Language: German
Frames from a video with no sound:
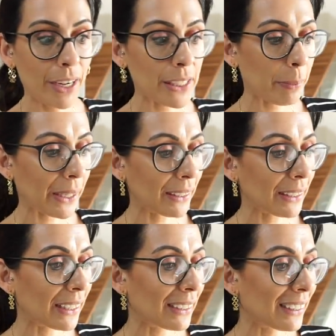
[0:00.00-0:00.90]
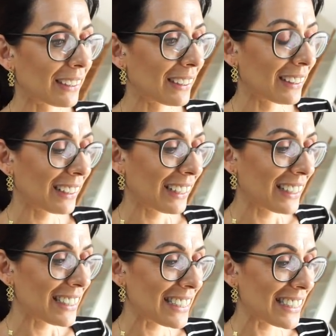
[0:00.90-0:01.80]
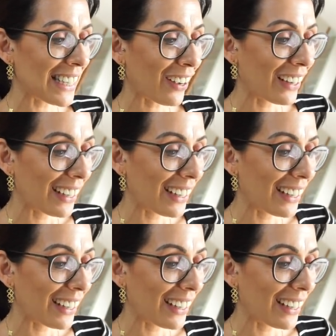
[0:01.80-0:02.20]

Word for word: weiter packen kann. So.